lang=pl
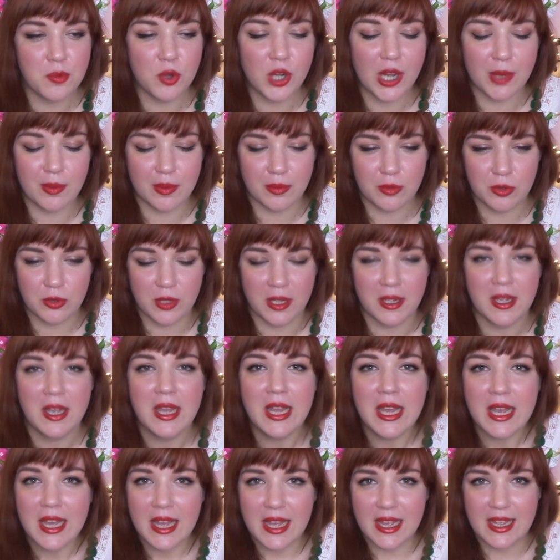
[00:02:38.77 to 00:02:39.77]
Mogłabym tutaj
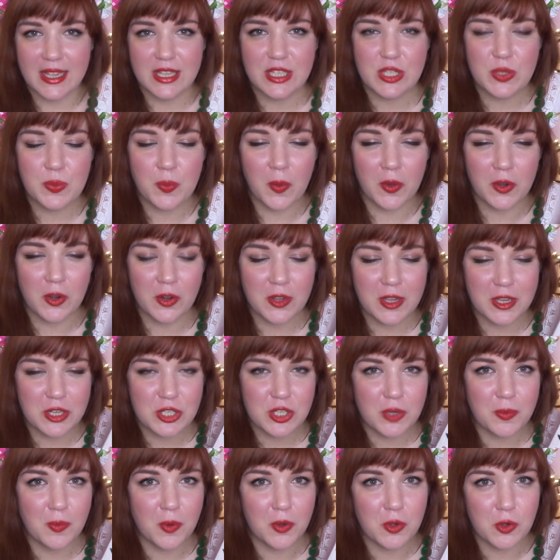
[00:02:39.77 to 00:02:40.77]
e, sporo
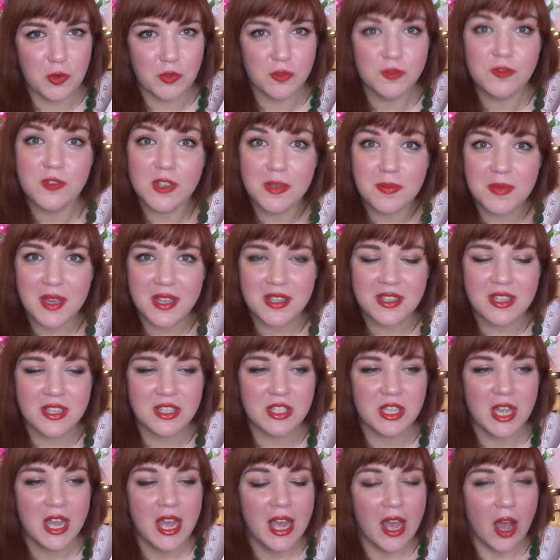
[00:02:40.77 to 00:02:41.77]
jeszcze bogów
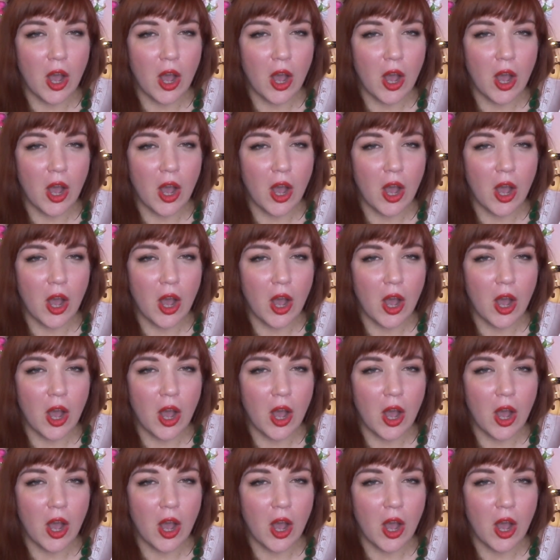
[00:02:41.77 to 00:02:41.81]
wymienić.